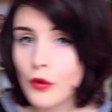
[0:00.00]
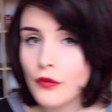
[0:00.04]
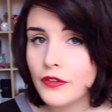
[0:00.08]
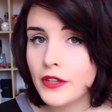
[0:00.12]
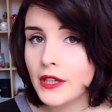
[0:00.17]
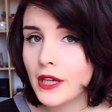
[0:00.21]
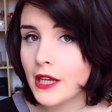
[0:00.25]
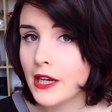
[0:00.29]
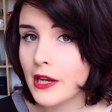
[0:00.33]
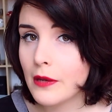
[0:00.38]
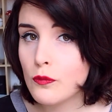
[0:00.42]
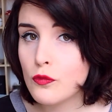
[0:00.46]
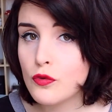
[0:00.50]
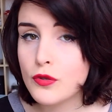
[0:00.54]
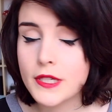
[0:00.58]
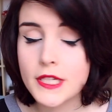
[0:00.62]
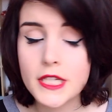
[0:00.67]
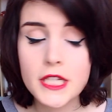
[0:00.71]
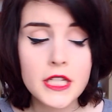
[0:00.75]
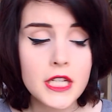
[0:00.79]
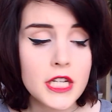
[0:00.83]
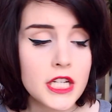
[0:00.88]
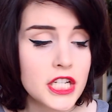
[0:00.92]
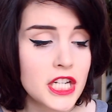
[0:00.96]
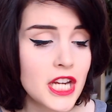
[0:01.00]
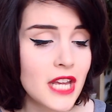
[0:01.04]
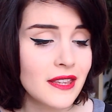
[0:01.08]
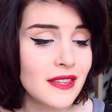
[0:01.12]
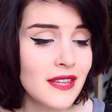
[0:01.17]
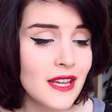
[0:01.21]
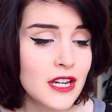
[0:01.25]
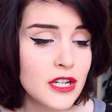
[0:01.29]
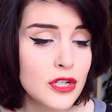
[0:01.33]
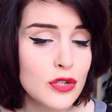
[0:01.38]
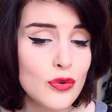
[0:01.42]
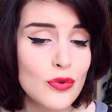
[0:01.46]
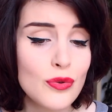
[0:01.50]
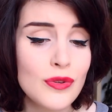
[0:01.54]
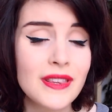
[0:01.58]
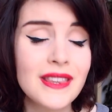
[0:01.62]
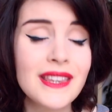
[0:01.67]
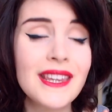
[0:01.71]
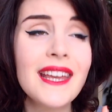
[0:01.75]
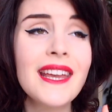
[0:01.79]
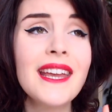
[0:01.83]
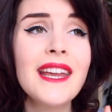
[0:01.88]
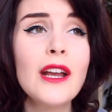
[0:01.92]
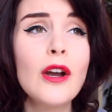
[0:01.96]
revenir à la musique, j'attache
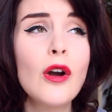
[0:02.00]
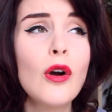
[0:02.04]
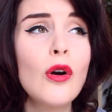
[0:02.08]
une très